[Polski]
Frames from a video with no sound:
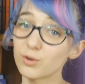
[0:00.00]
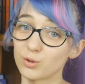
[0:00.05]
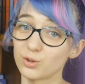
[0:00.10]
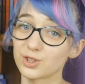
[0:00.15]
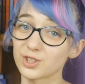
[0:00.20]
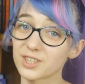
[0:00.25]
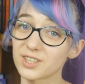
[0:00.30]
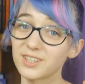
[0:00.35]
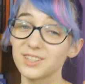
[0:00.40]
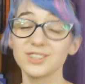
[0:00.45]

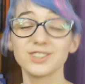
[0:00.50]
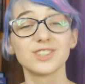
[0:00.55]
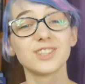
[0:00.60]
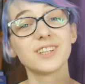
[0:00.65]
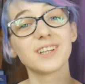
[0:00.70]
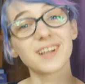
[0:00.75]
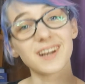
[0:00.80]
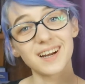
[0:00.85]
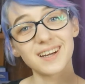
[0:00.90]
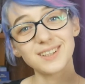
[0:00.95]
wróżki,
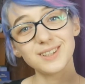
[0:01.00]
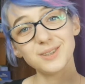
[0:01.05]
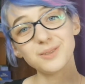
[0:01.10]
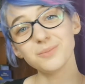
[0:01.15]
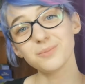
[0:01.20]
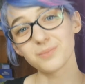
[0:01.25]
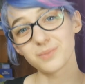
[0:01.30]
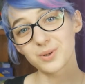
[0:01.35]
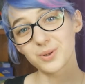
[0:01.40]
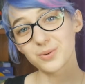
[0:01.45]
czyli Rani,
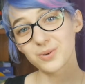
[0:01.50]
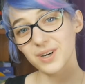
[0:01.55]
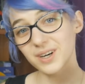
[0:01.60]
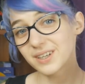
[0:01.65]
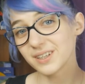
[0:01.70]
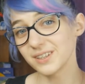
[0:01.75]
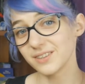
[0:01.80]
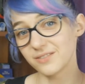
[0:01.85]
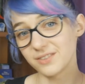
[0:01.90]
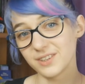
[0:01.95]
Bryłka
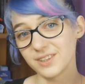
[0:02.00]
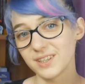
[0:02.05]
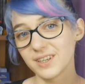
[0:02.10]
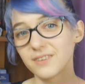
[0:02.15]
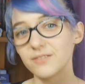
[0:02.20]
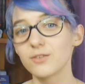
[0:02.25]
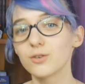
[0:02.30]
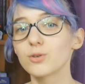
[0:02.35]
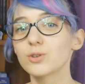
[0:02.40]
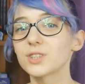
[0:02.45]
i
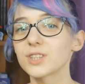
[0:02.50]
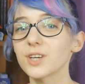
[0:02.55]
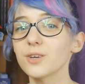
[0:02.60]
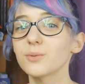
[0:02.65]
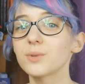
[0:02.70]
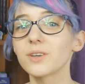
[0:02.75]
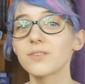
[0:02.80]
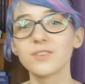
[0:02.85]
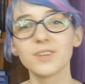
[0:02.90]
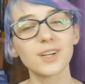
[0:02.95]
Widia
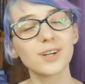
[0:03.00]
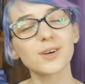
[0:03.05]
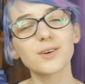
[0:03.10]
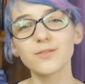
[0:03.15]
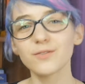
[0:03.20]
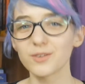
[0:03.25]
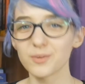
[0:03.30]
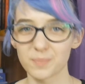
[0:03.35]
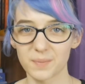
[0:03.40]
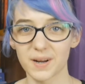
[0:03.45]
wyruszają na
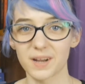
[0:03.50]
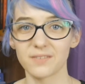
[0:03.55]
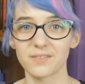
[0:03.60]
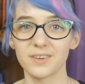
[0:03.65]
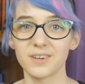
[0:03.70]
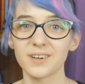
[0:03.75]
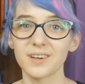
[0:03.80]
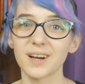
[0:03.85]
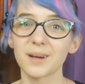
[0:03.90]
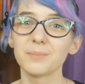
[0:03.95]
wielką
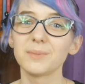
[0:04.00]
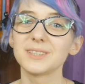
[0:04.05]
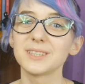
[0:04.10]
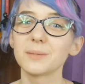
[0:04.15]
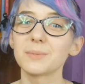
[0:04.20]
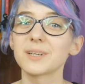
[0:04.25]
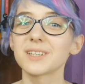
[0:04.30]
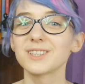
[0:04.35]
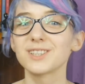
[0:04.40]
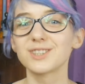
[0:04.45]
wyprawę, aby
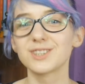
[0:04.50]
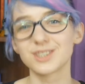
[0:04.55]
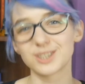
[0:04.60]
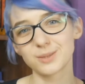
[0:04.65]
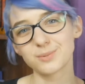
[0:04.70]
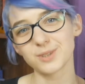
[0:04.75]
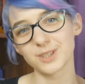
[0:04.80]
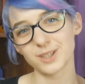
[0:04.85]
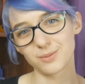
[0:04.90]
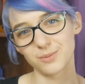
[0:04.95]
zebrać
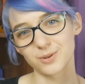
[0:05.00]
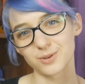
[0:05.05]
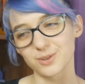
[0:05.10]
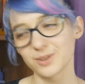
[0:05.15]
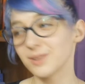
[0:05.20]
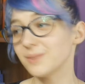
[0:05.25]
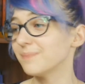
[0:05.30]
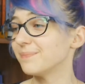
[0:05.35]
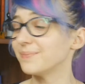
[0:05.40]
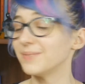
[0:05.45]
trzy
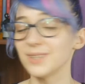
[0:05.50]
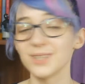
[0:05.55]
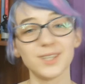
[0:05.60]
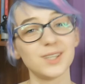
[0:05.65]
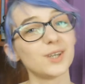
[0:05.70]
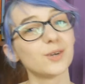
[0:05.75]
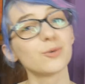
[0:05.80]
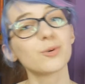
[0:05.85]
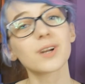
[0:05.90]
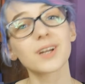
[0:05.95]
przedmioty
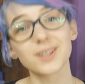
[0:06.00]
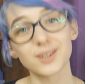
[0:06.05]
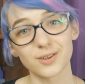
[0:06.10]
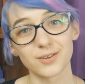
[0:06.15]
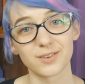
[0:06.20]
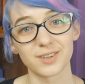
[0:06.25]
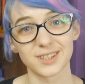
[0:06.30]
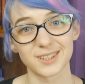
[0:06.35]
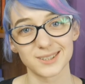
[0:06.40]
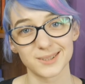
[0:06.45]
i je
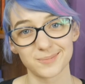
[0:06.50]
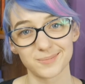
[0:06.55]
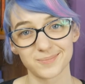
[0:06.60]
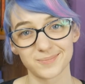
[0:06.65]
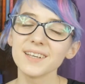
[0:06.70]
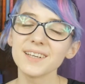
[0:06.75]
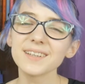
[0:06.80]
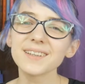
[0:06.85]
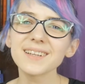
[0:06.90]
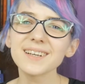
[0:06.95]
uratować.
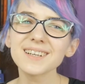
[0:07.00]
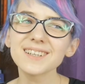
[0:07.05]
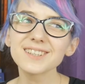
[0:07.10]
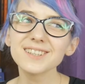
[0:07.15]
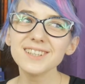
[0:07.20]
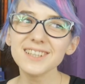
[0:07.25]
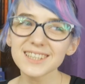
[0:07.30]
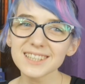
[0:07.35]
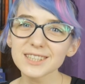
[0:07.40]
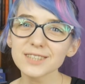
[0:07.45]
Jednak
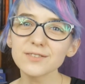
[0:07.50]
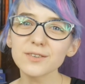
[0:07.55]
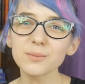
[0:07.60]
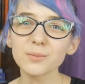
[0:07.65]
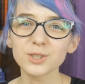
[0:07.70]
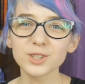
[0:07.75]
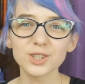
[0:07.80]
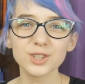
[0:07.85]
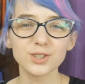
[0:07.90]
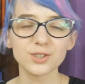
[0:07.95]
nie chcę
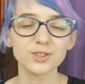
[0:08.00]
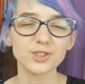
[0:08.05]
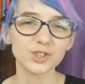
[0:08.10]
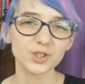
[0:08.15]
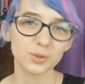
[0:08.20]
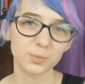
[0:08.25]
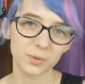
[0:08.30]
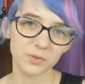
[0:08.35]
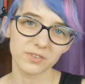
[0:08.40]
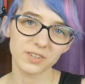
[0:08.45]
wam o tej
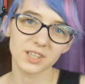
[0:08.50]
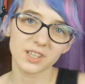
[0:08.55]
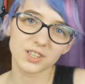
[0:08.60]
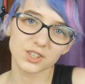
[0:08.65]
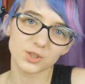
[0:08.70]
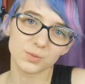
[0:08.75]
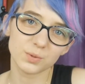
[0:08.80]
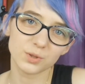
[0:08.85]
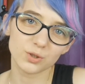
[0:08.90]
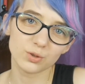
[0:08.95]
książce
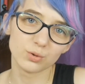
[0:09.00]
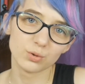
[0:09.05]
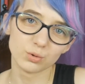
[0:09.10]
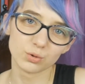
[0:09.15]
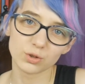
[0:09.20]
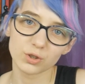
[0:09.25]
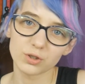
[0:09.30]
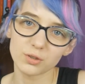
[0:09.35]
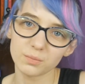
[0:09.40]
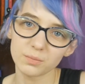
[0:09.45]
opowiadać zbyt
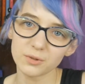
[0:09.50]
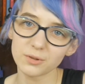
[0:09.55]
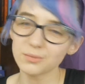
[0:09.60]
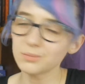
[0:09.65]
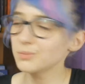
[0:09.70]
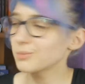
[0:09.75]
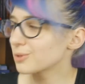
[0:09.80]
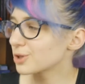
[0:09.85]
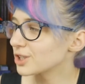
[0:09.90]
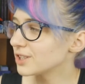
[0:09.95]
dużo, no
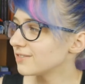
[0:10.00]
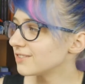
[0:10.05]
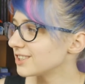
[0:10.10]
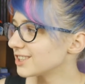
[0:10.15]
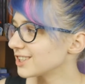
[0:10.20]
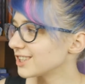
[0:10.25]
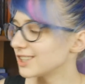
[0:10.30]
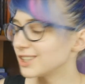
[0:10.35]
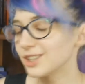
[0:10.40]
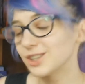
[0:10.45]
bo możliwe,
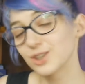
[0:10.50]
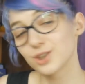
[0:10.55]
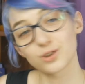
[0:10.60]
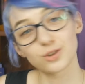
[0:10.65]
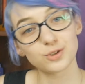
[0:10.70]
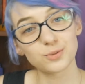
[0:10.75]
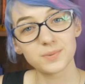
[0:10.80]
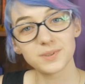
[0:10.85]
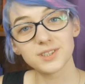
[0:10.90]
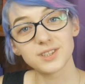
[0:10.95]
że kiedyś
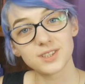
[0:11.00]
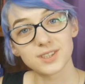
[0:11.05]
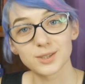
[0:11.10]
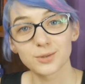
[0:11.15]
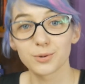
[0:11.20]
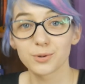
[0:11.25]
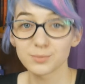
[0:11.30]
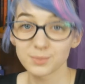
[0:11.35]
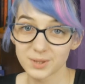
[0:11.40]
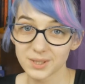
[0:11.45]
ktoś będzie
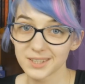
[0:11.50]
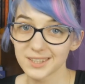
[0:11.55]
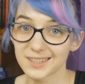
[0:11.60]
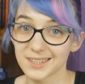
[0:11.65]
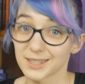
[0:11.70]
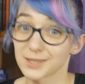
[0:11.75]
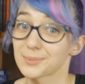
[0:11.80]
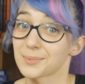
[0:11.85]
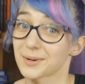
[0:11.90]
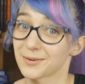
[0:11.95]
chciał ją
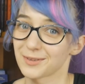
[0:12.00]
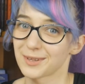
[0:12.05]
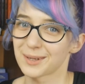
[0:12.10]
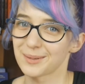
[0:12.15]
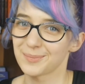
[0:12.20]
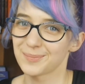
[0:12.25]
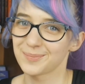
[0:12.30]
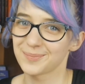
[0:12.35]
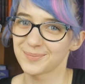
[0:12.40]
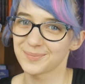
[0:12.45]
przeczytać,
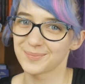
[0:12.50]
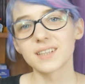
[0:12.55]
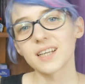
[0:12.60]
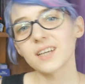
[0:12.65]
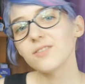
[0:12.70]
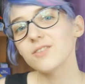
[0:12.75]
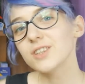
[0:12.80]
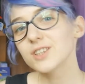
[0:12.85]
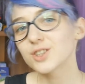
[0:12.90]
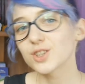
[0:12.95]
prawda?
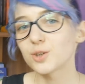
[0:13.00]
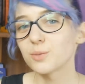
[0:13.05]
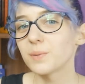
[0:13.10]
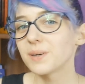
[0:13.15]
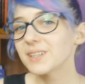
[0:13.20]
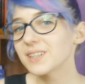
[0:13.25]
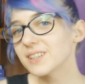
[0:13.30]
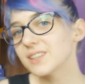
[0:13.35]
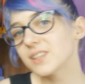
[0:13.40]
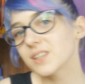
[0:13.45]
Tak więc o
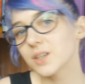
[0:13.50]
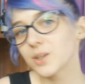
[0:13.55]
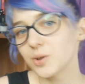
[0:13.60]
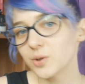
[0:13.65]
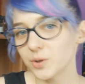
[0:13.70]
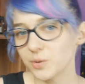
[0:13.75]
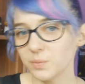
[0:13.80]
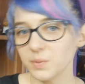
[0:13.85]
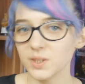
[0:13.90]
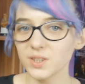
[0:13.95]
matce
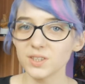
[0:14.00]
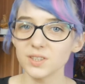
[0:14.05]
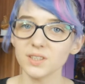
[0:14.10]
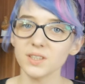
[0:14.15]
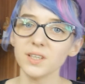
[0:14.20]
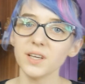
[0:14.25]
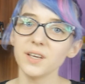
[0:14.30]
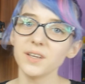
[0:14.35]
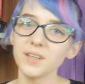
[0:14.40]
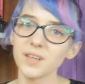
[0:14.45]
gołębicy
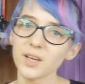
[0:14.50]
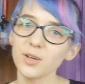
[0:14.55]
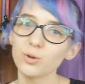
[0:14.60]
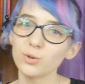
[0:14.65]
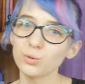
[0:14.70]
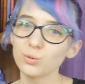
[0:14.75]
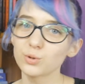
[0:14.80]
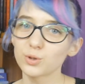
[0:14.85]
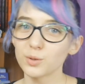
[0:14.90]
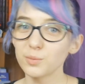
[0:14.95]
i jej
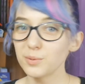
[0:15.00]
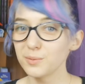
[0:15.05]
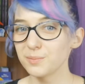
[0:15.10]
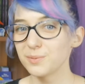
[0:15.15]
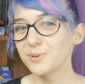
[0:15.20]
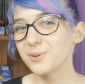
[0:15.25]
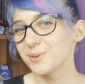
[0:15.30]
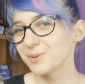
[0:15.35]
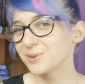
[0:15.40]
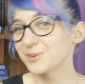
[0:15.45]
jajku to by
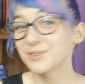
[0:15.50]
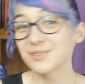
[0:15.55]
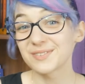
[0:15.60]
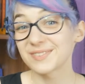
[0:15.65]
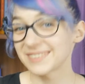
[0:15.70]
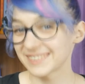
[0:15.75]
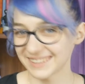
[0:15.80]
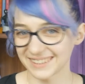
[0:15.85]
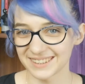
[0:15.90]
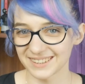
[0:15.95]
było już
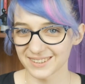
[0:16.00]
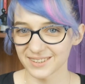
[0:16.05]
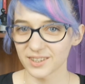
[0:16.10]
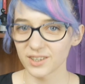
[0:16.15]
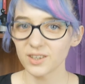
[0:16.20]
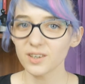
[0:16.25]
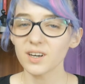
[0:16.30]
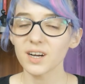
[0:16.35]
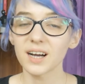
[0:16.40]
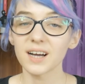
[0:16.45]

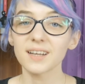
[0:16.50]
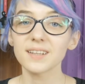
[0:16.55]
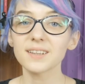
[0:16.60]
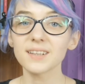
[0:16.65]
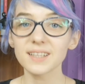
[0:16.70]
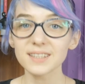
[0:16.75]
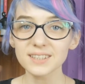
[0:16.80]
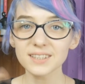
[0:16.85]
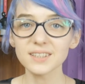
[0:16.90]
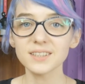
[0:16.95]
wszystko, a
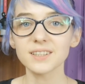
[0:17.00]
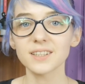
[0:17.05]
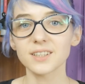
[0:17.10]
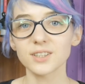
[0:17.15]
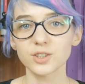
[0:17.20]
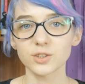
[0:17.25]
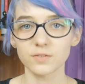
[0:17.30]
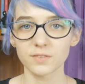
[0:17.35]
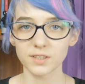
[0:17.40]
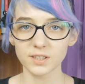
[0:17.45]
dla
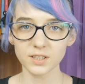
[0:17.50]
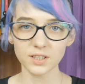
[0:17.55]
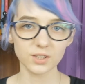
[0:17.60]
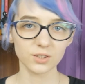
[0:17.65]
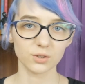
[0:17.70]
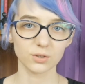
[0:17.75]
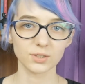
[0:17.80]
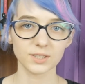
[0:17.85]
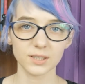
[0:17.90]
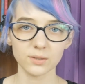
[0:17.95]

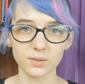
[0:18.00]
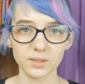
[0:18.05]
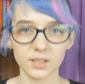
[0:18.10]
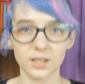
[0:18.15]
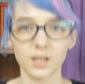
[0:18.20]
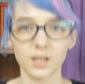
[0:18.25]
zainteresowanych to całe